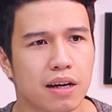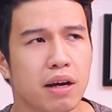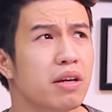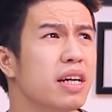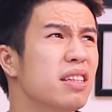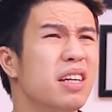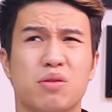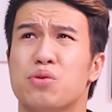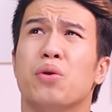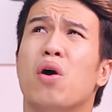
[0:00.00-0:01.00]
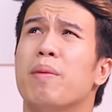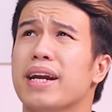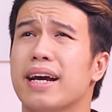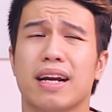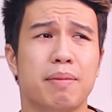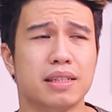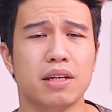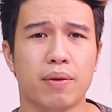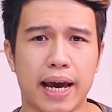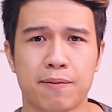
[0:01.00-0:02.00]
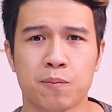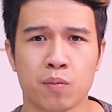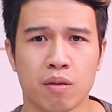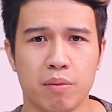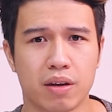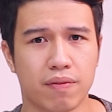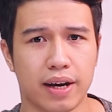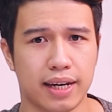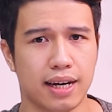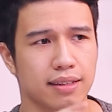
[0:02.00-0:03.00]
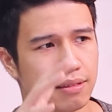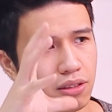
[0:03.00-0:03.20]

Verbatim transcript: nếu như YouTube Studio mình này đang bật rất nhiều đèn mình phải à,